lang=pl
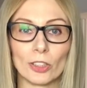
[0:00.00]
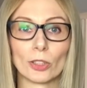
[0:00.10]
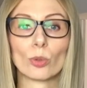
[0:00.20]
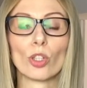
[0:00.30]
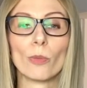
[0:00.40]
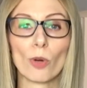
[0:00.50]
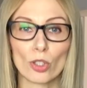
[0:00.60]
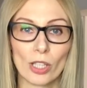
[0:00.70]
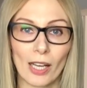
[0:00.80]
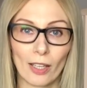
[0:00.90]
z których
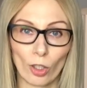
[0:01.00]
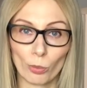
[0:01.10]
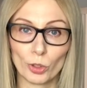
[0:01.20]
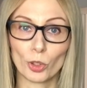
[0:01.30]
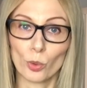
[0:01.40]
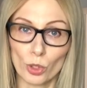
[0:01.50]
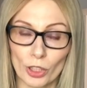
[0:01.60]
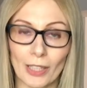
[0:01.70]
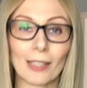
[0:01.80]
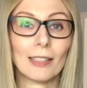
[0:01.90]
można robić
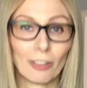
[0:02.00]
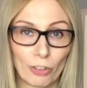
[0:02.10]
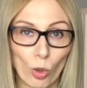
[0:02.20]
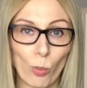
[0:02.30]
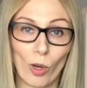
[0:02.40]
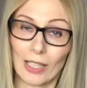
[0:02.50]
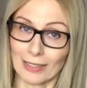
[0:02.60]
użytek na wielu polach,